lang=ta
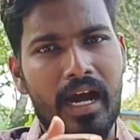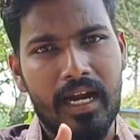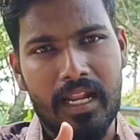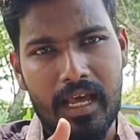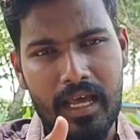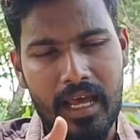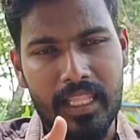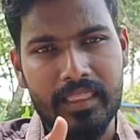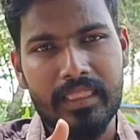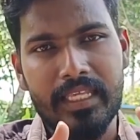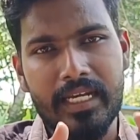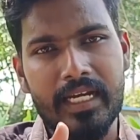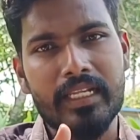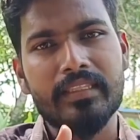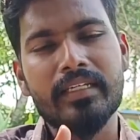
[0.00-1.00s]
ஆனால்
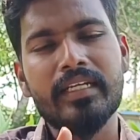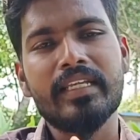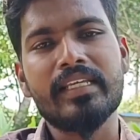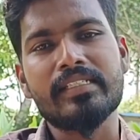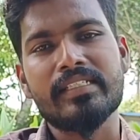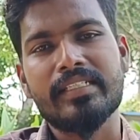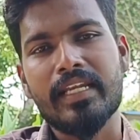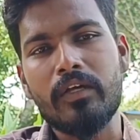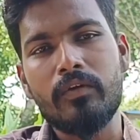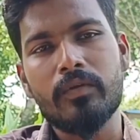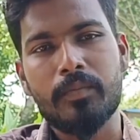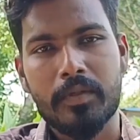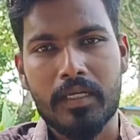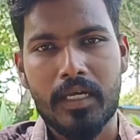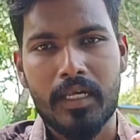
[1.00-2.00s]
அந்த இடத்துல நீங்கள்
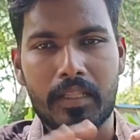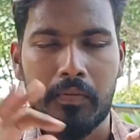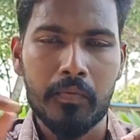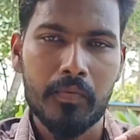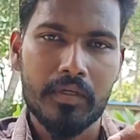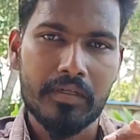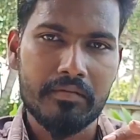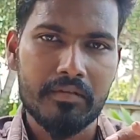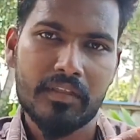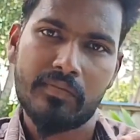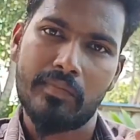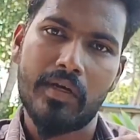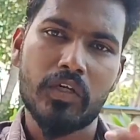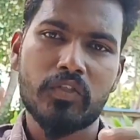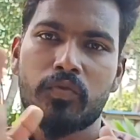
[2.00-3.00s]
செலவு பண்ணாதான் உங்களுக்கு
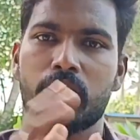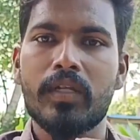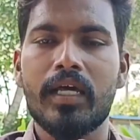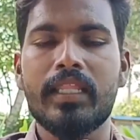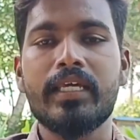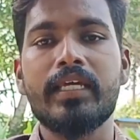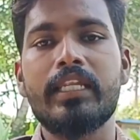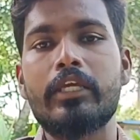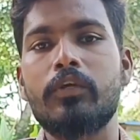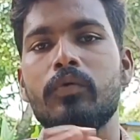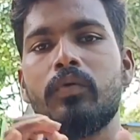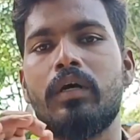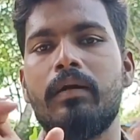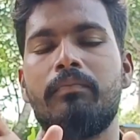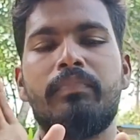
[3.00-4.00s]
வந்து மகசூல்
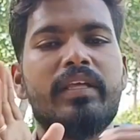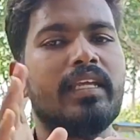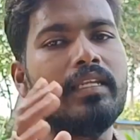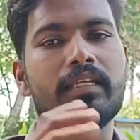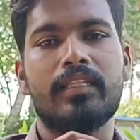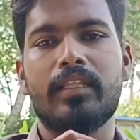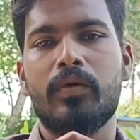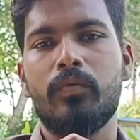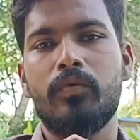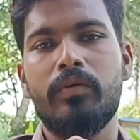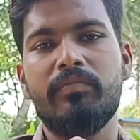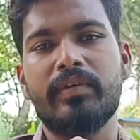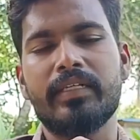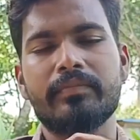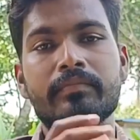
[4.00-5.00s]
அதிகரிக்கும் அப்படிங்கிறது தான்
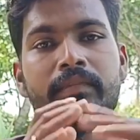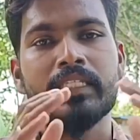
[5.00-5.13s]
உண்மை